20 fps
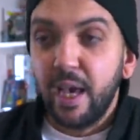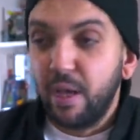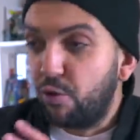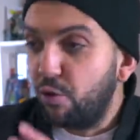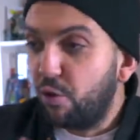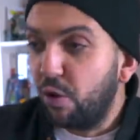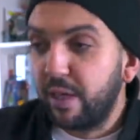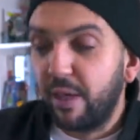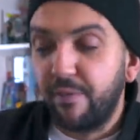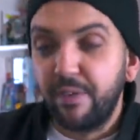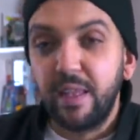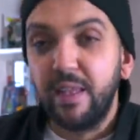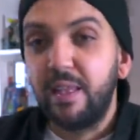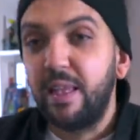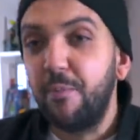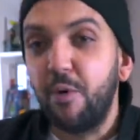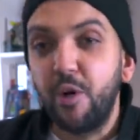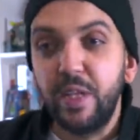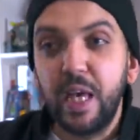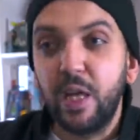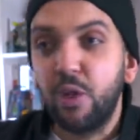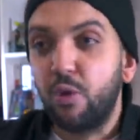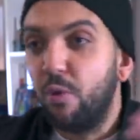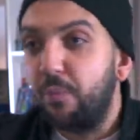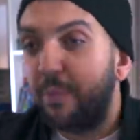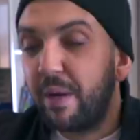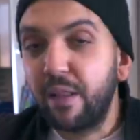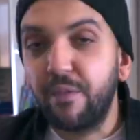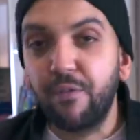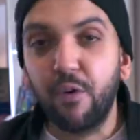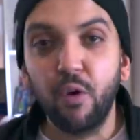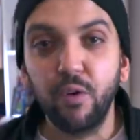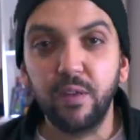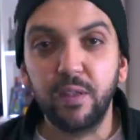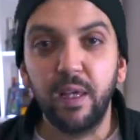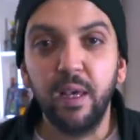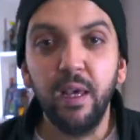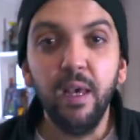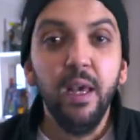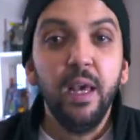et dedans, il y avait des témoignages de plein de
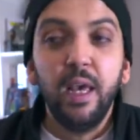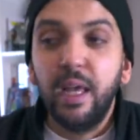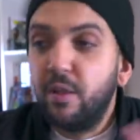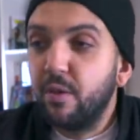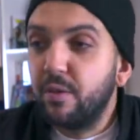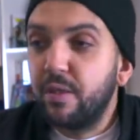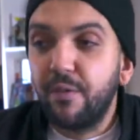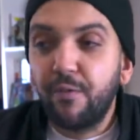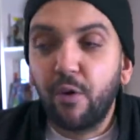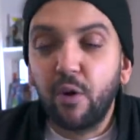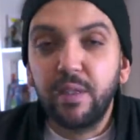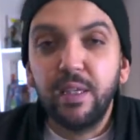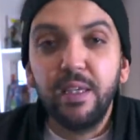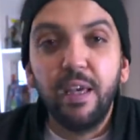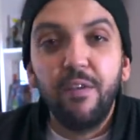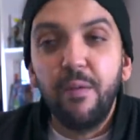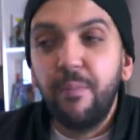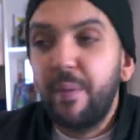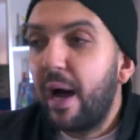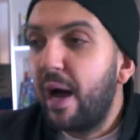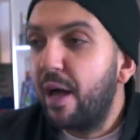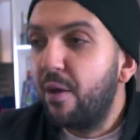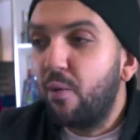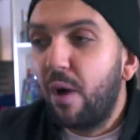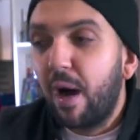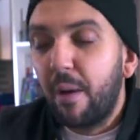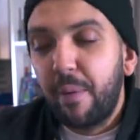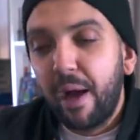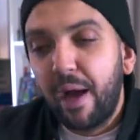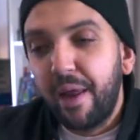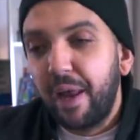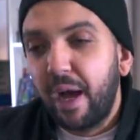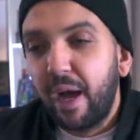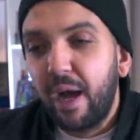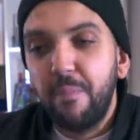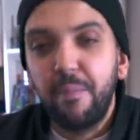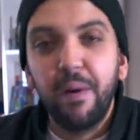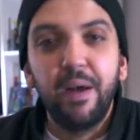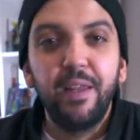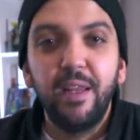Français. Et dans ces Français, il n'y avait pas un noir, pas un
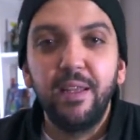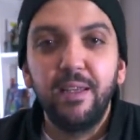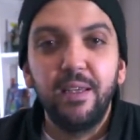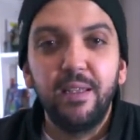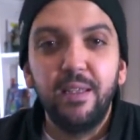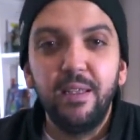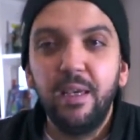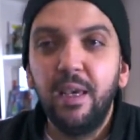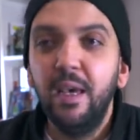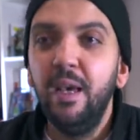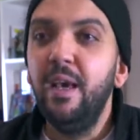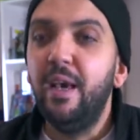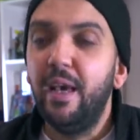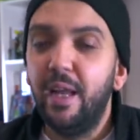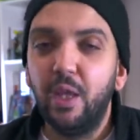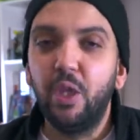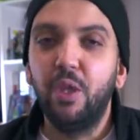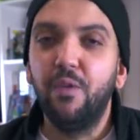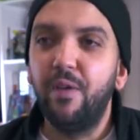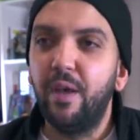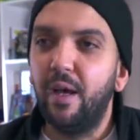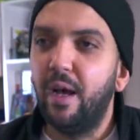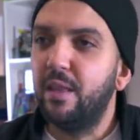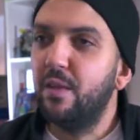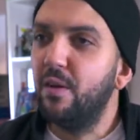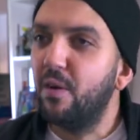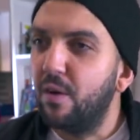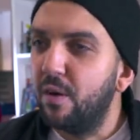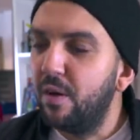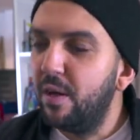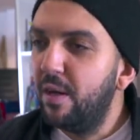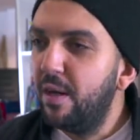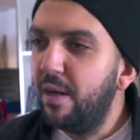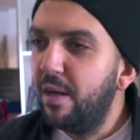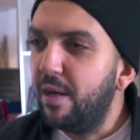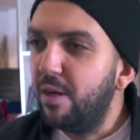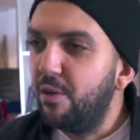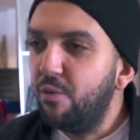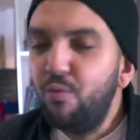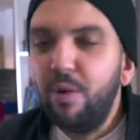arabe, pas un asiatique. Et là, j'ai fait, attends
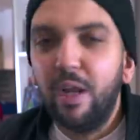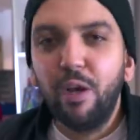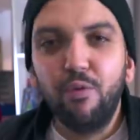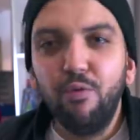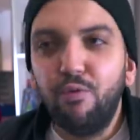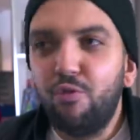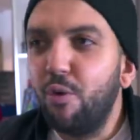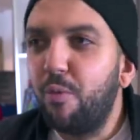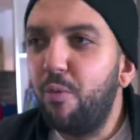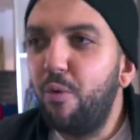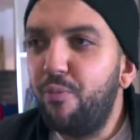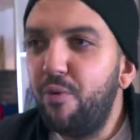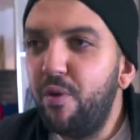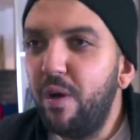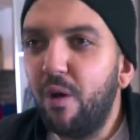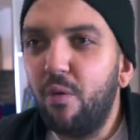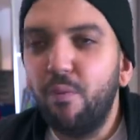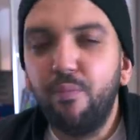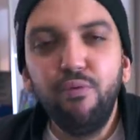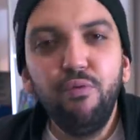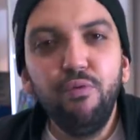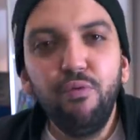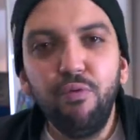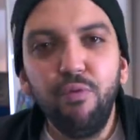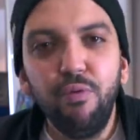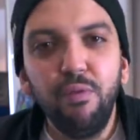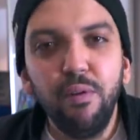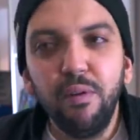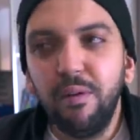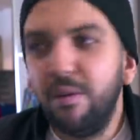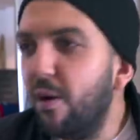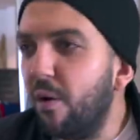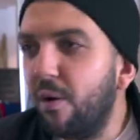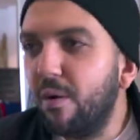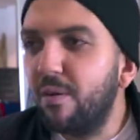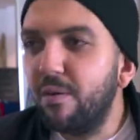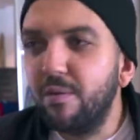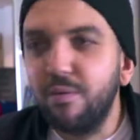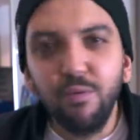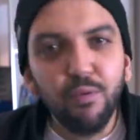nous, la culture populaire, on plus du Non,
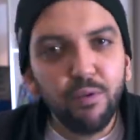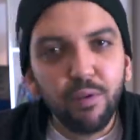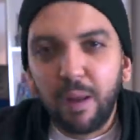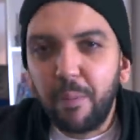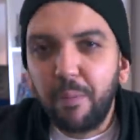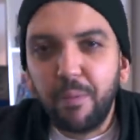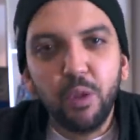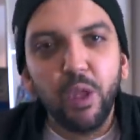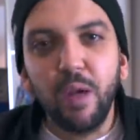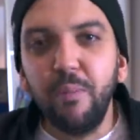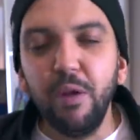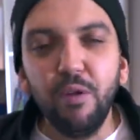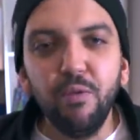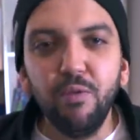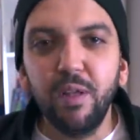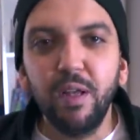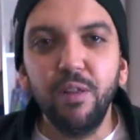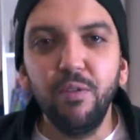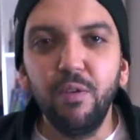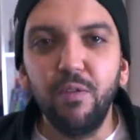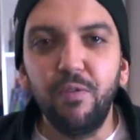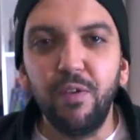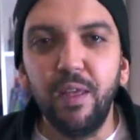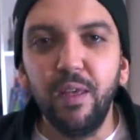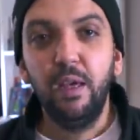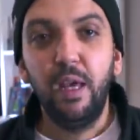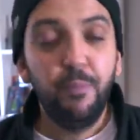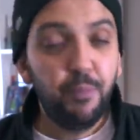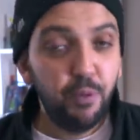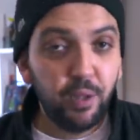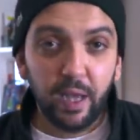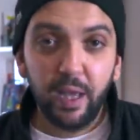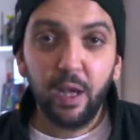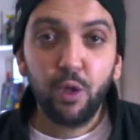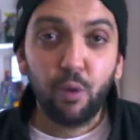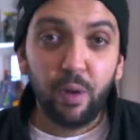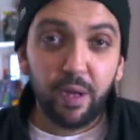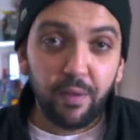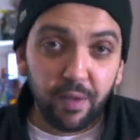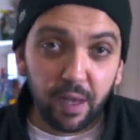nous, on n'a jamais lu ça de notre vie. Et puis derrière,
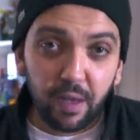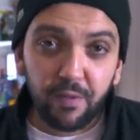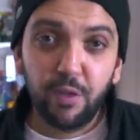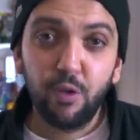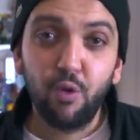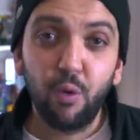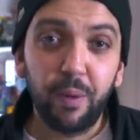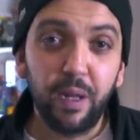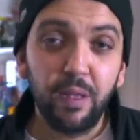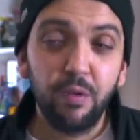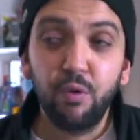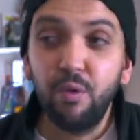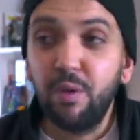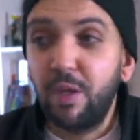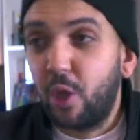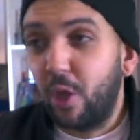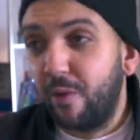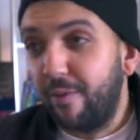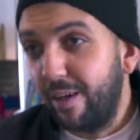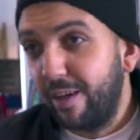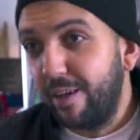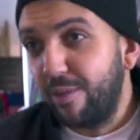je suis allé vérifier sur plein de trucs et j'avais